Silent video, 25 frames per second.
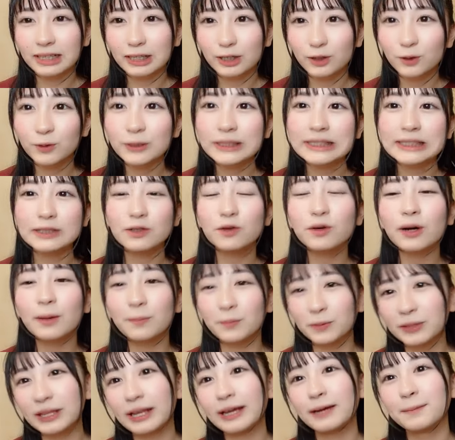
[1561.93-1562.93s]
行事とか
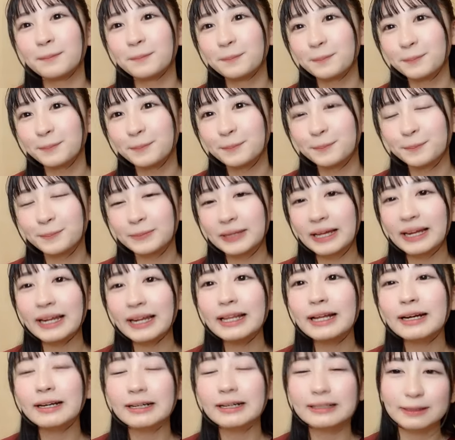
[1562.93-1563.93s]
もね出
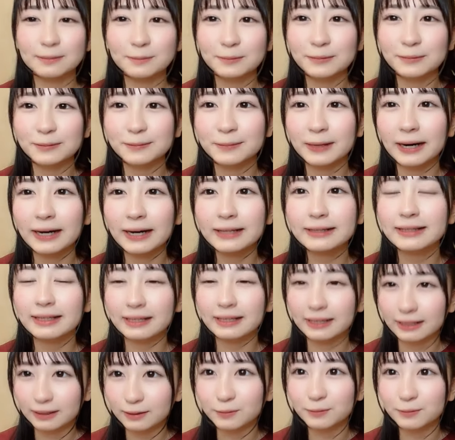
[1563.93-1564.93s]
れなかったものもあった
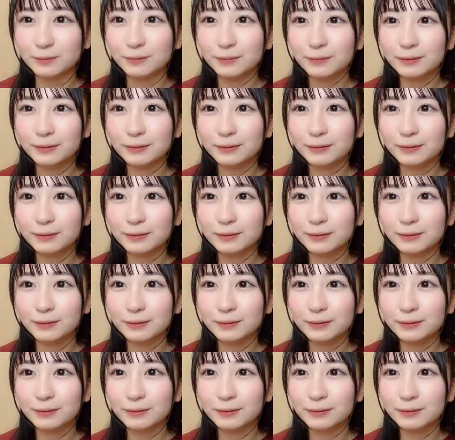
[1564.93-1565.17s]
けど